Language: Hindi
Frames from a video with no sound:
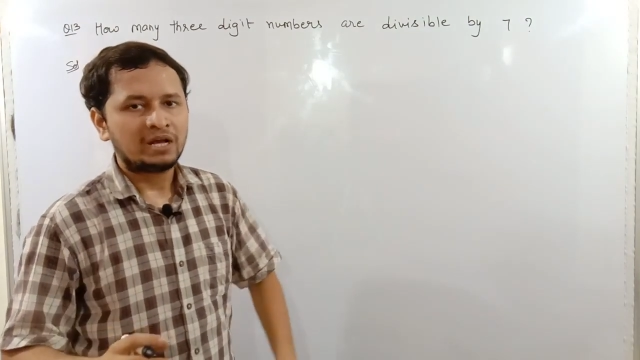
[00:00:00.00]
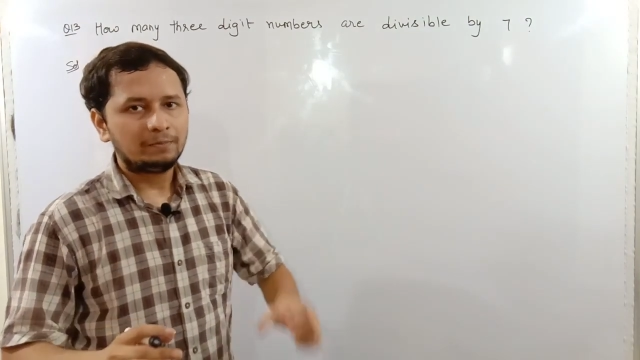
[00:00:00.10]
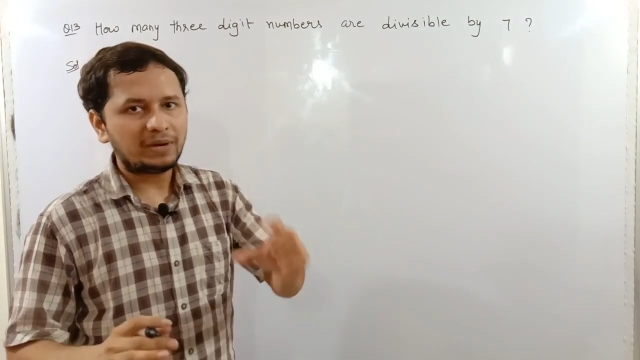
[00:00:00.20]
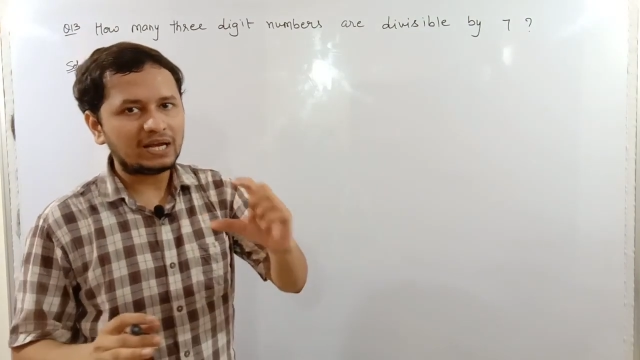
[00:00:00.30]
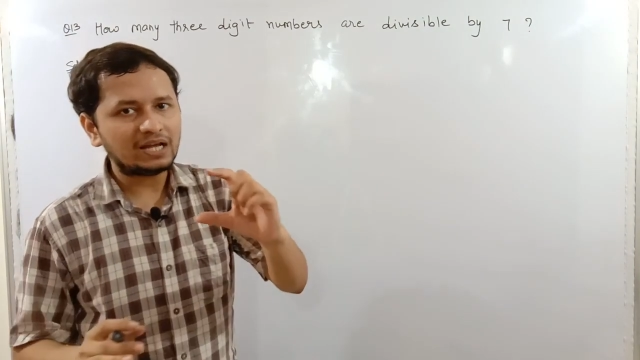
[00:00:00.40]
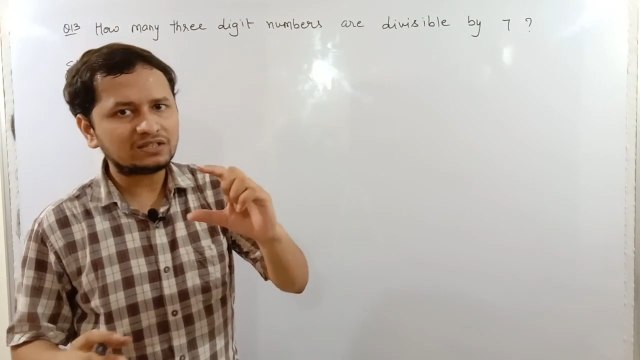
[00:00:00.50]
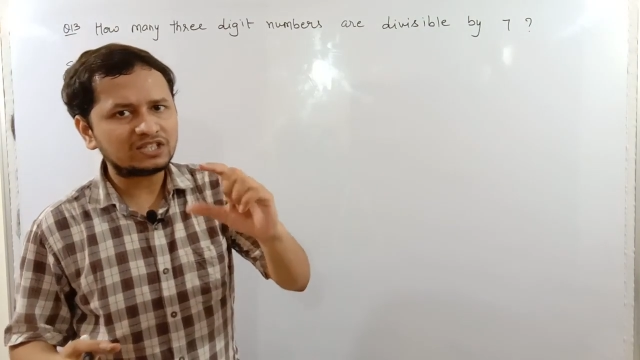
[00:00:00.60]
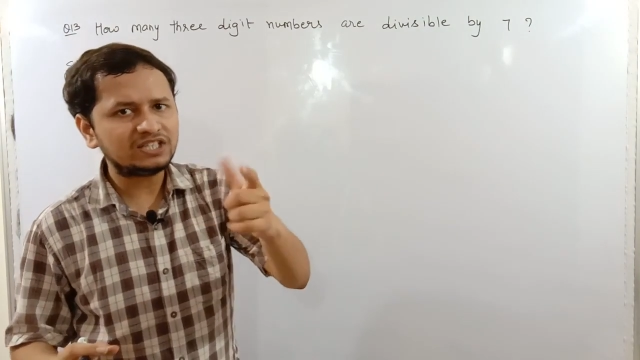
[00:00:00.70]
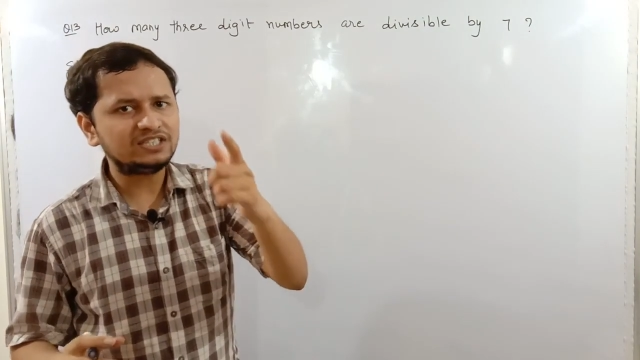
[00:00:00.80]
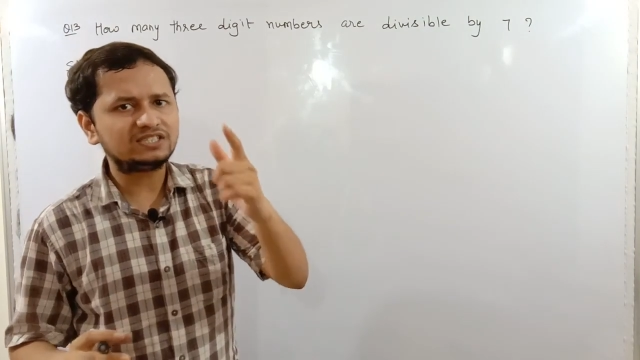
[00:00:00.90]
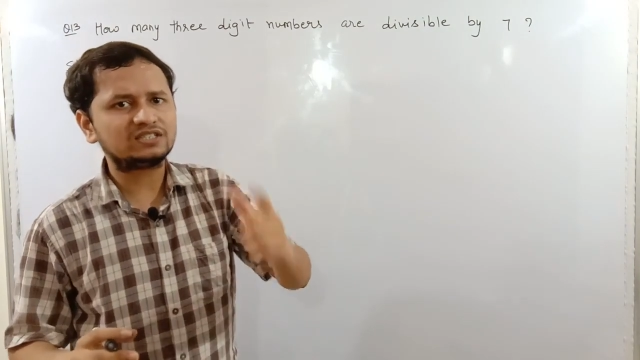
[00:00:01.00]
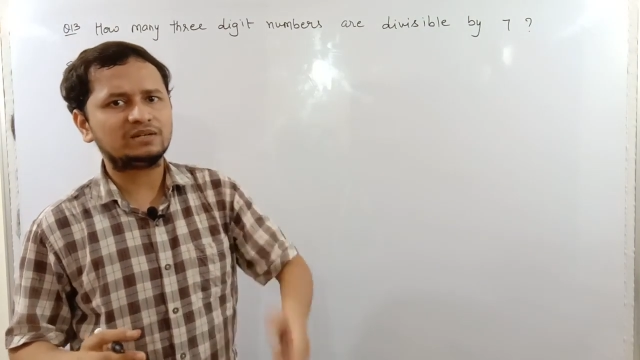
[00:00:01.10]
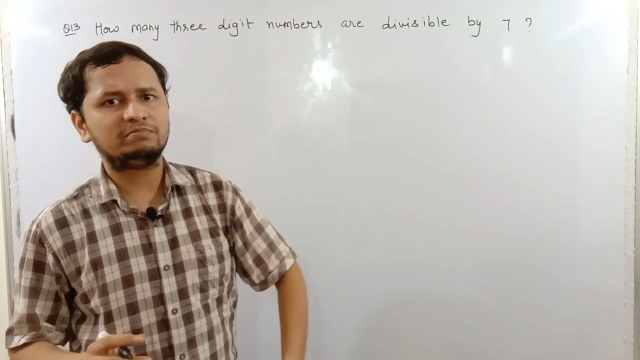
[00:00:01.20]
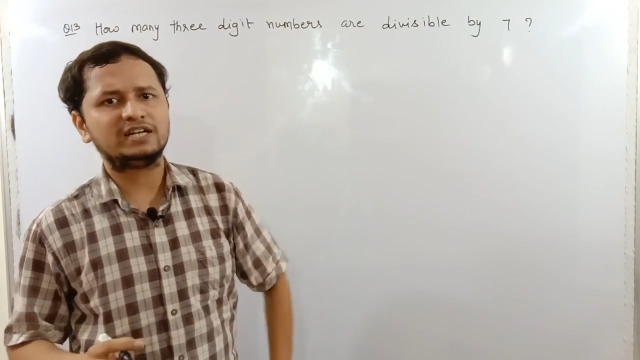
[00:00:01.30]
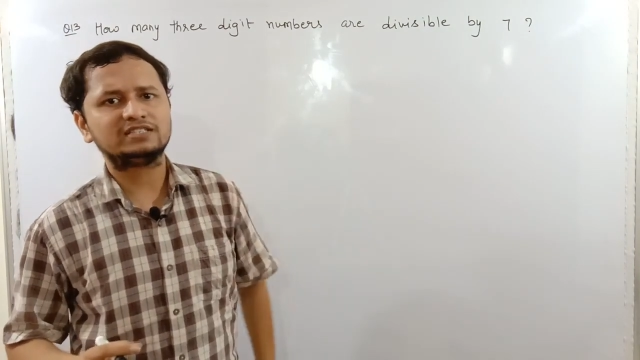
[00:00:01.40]
पहला थ्री डिजिट
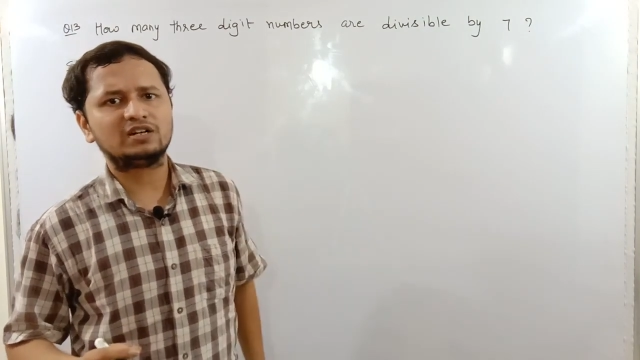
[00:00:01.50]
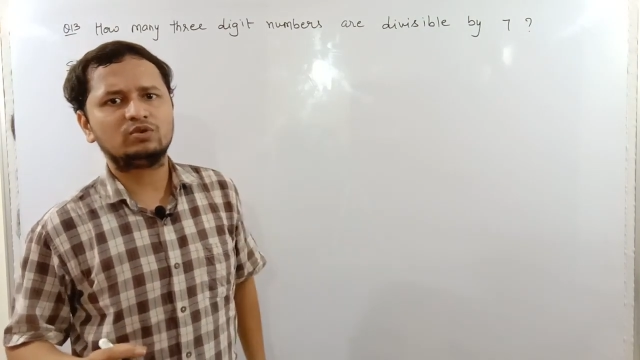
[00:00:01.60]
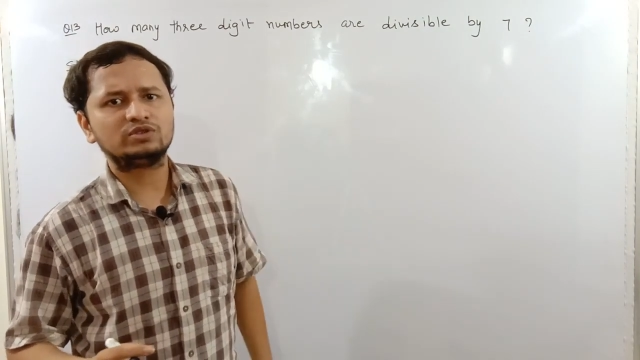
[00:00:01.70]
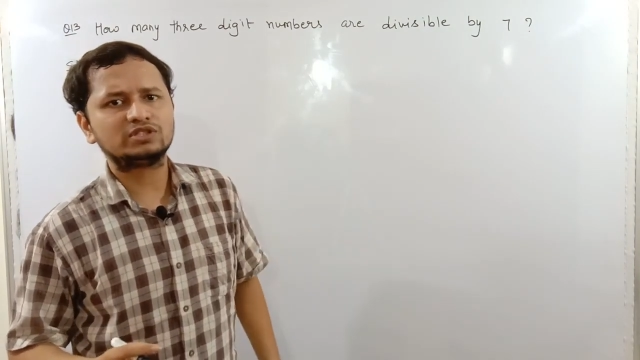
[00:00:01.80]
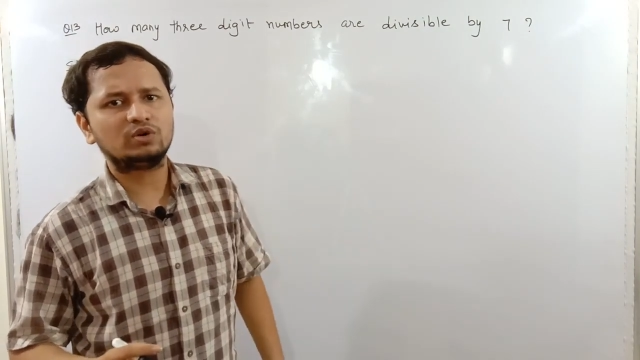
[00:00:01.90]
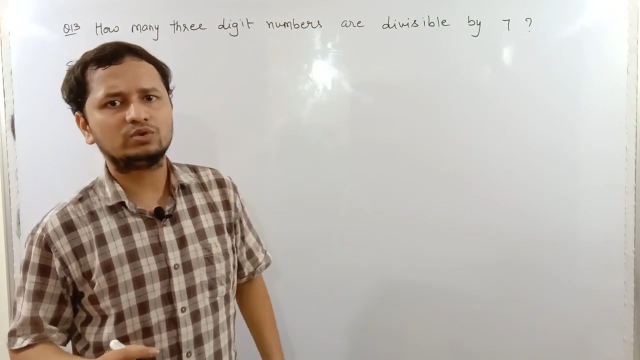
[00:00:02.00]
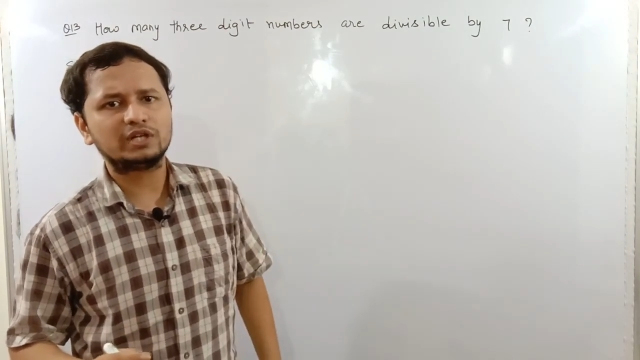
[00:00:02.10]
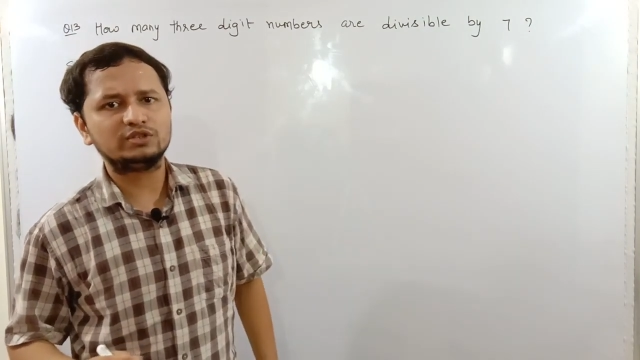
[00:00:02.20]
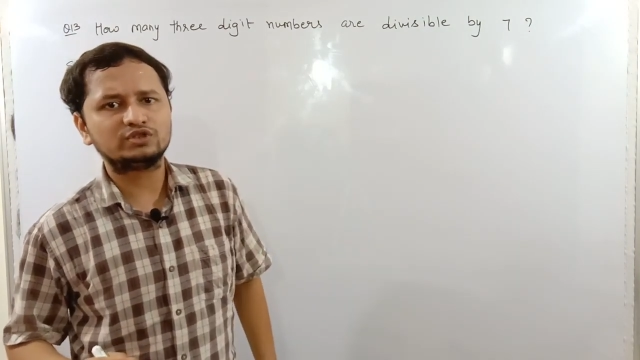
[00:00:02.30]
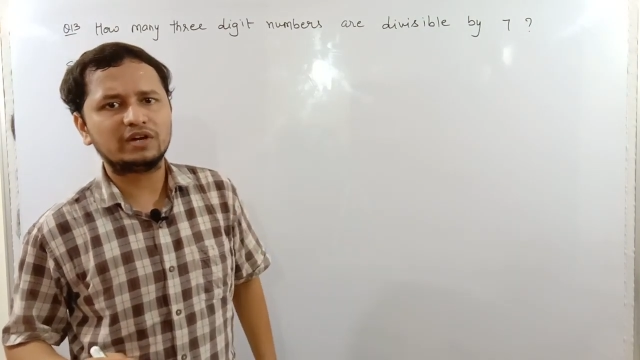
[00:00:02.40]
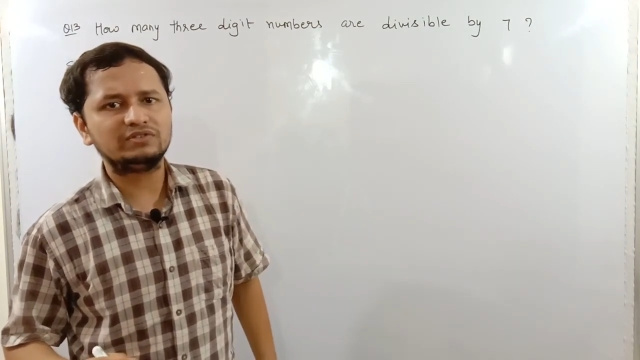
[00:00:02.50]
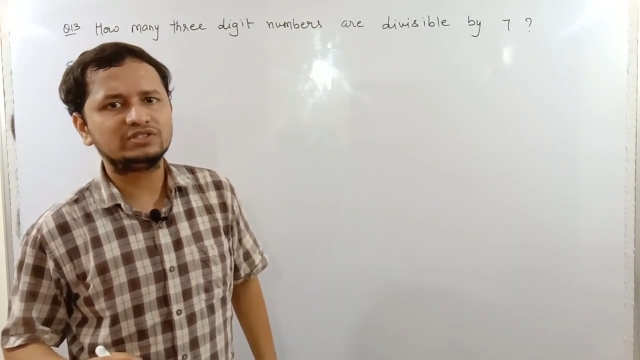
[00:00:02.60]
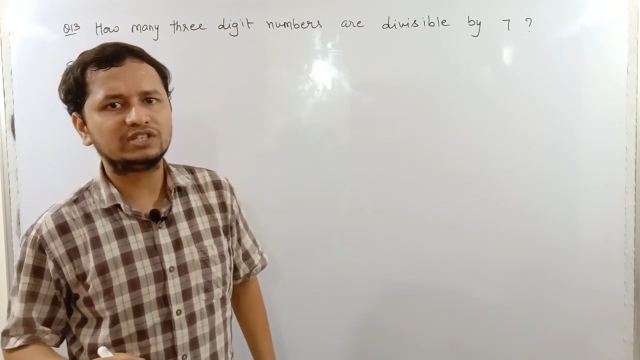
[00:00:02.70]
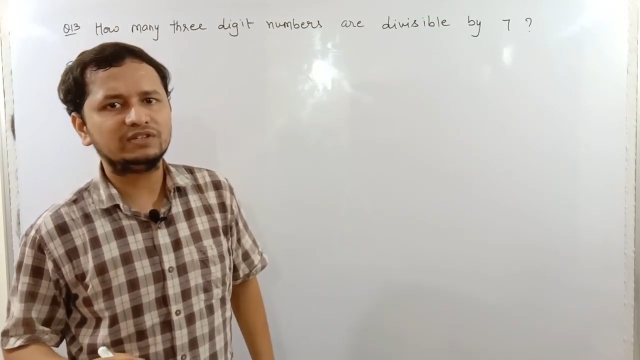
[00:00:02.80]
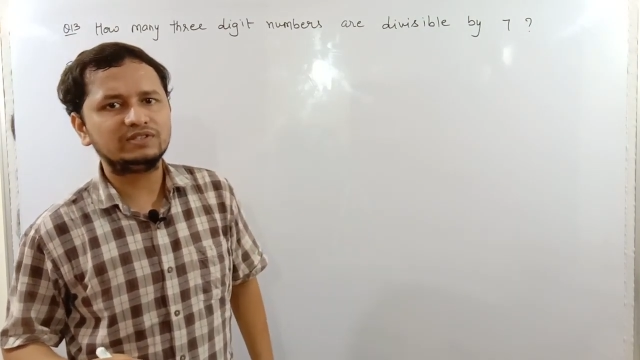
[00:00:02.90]
नंबर ऐसा कौन सा होता है जो सेवन
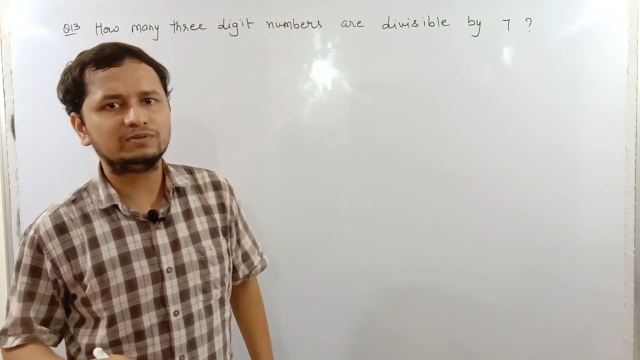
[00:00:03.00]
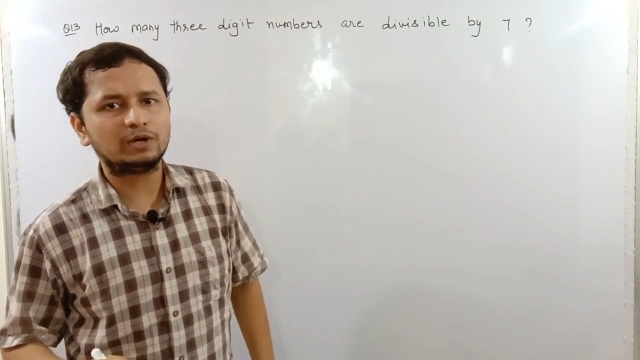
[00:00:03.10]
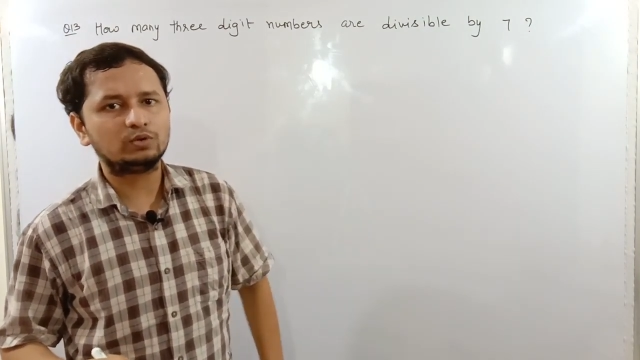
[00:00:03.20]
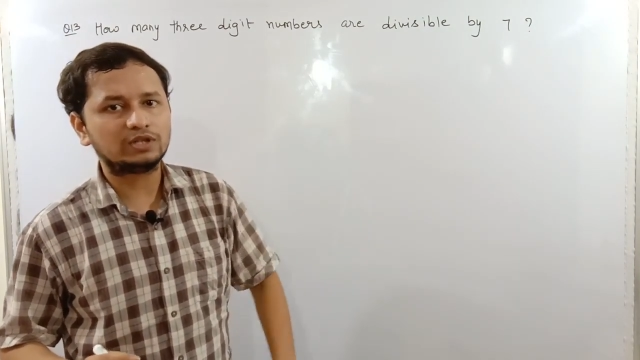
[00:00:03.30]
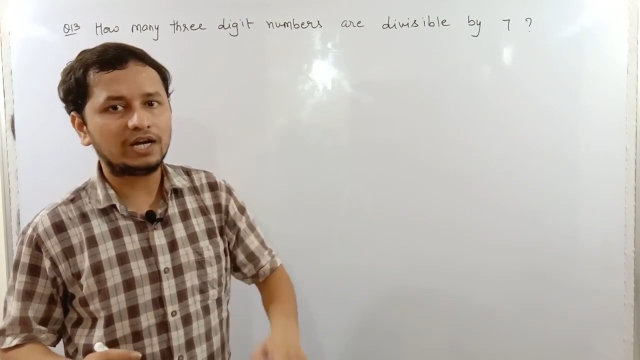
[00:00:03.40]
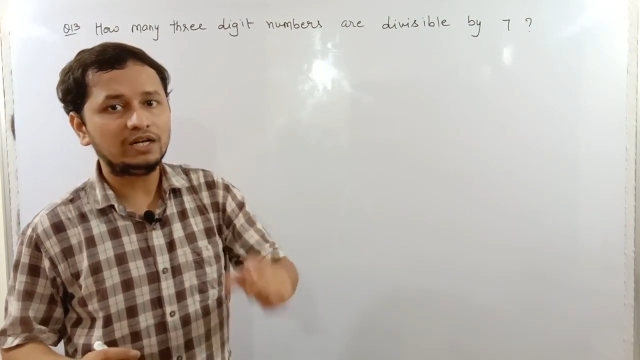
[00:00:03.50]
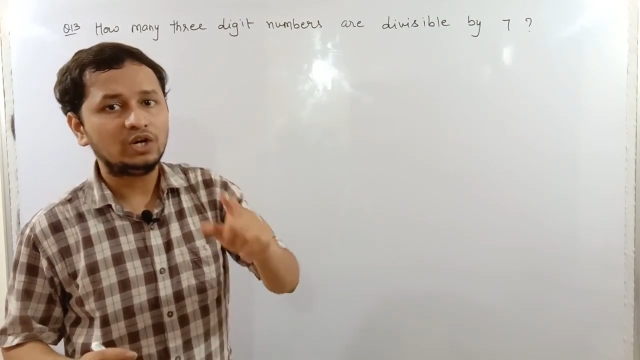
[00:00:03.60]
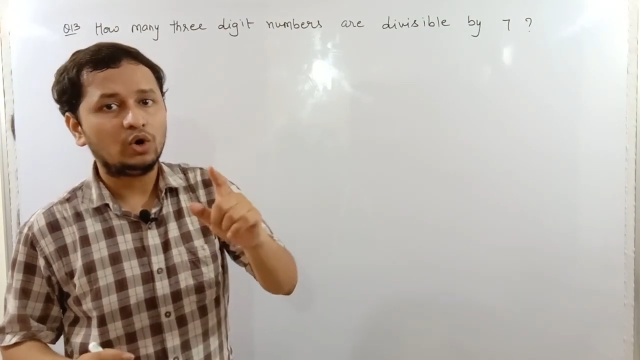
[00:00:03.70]
से डिविजिबल होता है